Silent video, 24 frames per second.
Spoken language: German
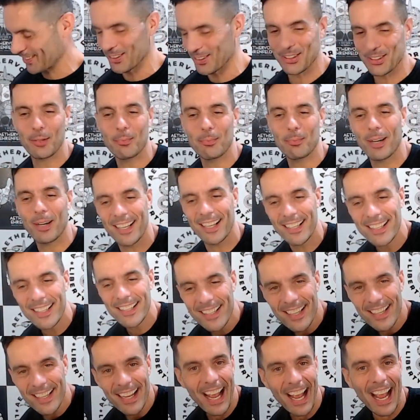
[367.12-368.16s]
so normal.
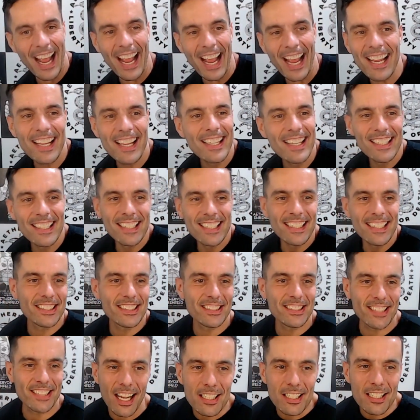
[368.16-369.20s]
Ey, ich
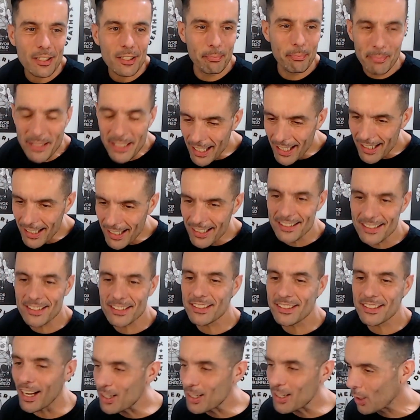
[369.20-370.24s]
danke mir, ich
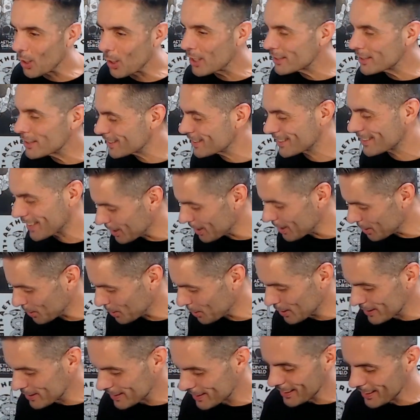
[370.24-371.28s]
danke euch, ich danke
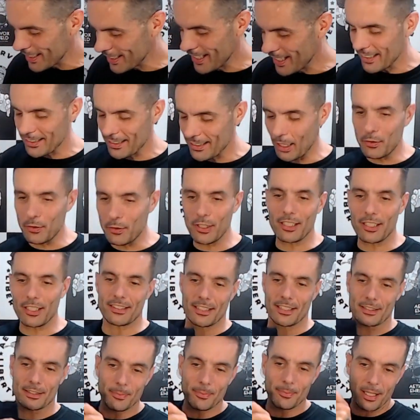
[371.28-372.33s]
uns dafür, dass ich
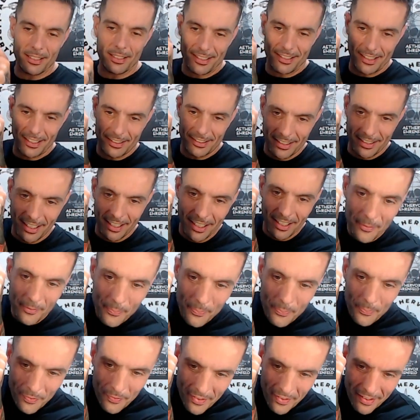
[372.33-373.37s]
das machen kann, ja.
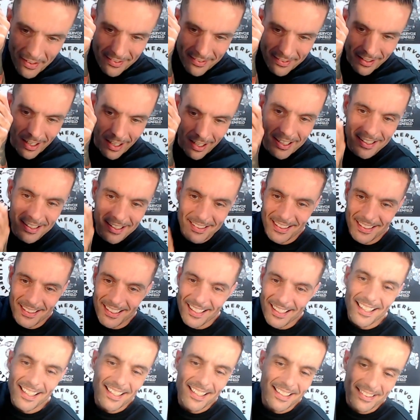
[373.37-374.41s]
Das,
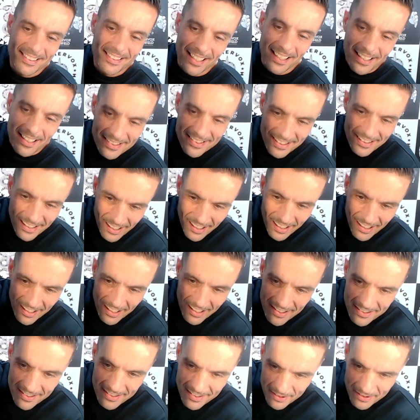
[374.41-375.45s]
das äh,
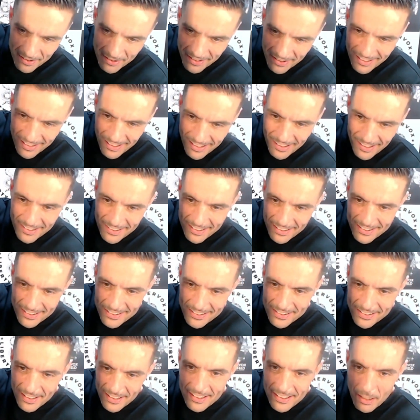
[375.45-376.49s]
ist Äh, das ist,
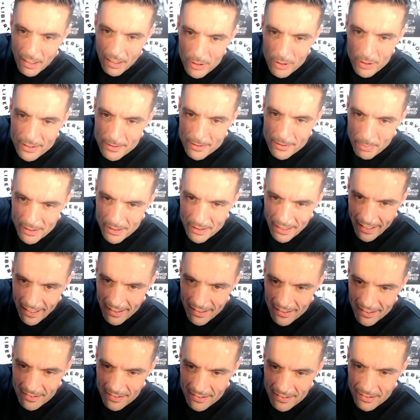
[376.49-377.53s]
ihr müsst
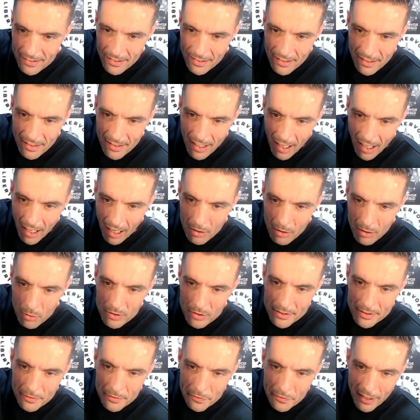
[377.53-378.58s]
bedenken, alle
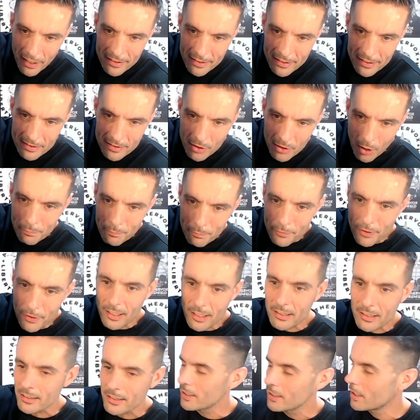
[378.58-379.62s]
unsere Feinde sind
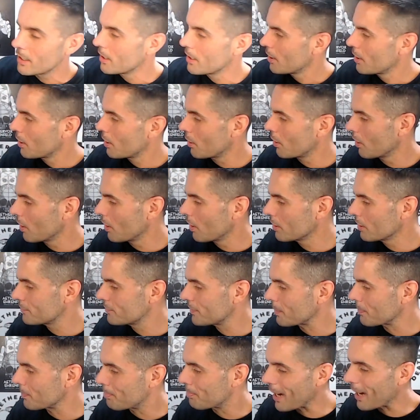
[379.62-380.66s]
Opfer und
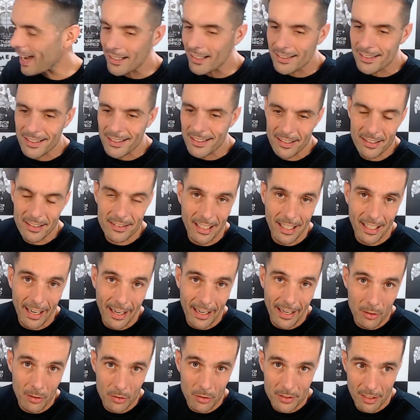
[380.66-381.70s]
wir baden in den
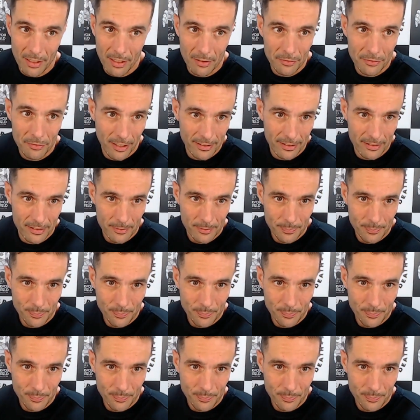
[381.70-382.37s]
Tränen unserer Feinde,